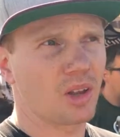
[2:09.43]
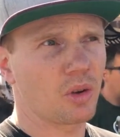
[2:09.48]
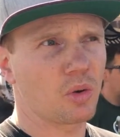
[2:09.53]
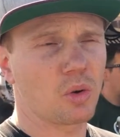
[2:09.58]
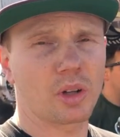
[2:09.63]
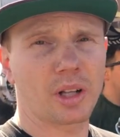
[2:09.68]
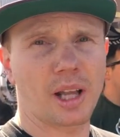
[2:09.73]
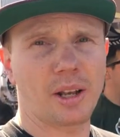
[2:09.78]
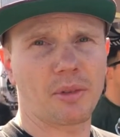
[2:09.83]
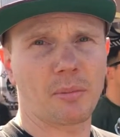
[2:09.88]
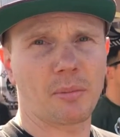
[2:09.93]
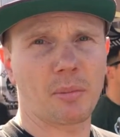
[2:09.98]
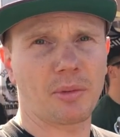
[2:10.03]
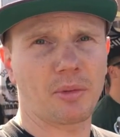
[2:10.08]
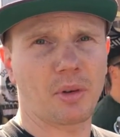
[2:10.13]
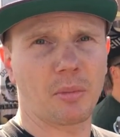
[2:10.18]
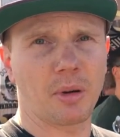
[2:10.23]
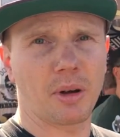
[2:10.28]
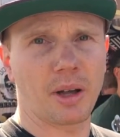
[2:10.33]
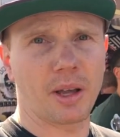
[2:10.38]
Guckt einfach mal
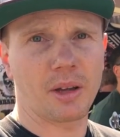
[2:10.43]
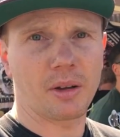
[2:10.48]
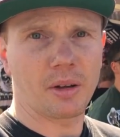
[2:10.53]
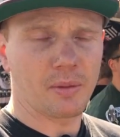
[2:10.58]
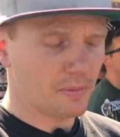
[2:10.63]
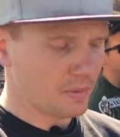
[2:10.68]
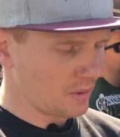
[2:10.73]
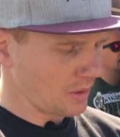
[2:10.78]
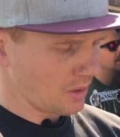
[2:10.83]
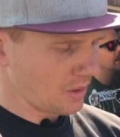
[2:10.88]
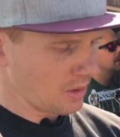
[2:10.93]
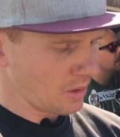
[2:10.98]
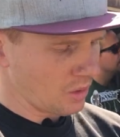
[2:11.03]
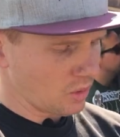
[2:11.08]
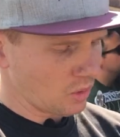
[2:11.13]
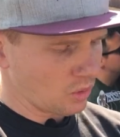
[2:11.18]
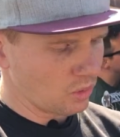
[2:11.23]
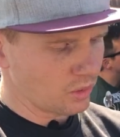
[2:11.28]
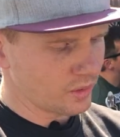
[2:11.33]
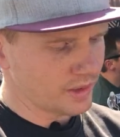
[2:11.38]
vorbei
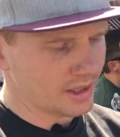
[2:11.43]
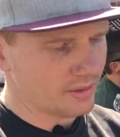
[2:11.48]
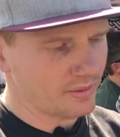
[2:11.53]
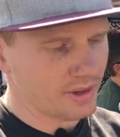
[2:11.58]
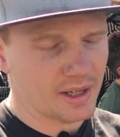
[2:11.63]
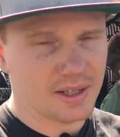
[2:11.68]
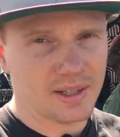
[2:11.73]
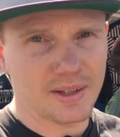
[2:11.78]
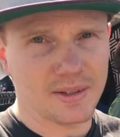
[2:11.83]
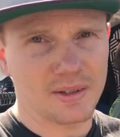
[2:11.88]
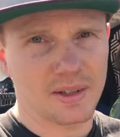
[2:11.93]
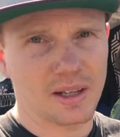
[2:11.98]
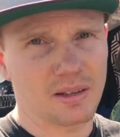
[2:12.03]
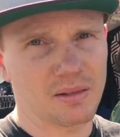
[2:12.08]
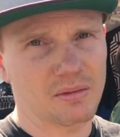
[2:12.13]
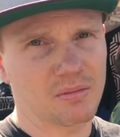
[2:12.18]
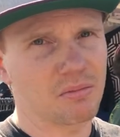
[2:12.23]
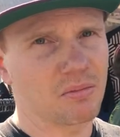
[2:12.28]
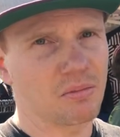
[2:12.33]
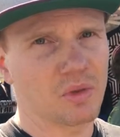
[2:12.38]
und dann werdet ihr
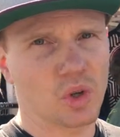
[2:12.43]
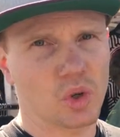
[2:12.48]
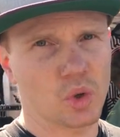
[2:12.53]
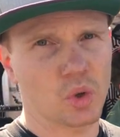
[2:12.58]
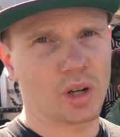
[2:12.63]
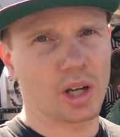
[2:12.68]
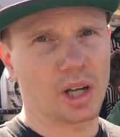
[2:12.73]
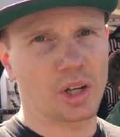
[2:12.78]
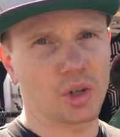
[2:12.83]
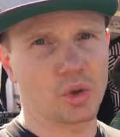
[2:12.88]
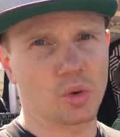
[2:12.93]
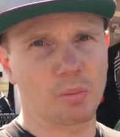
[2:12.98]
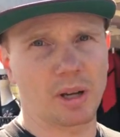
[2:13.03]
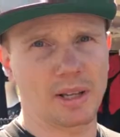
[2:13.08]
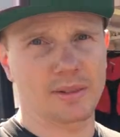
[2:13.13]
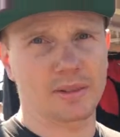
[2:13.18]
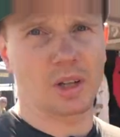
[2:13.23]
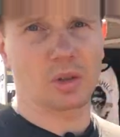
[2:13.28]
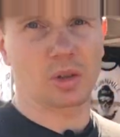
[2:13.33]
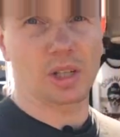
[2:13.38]
sehen, schöner Handschuh
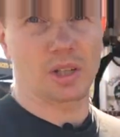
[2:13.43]
passend auch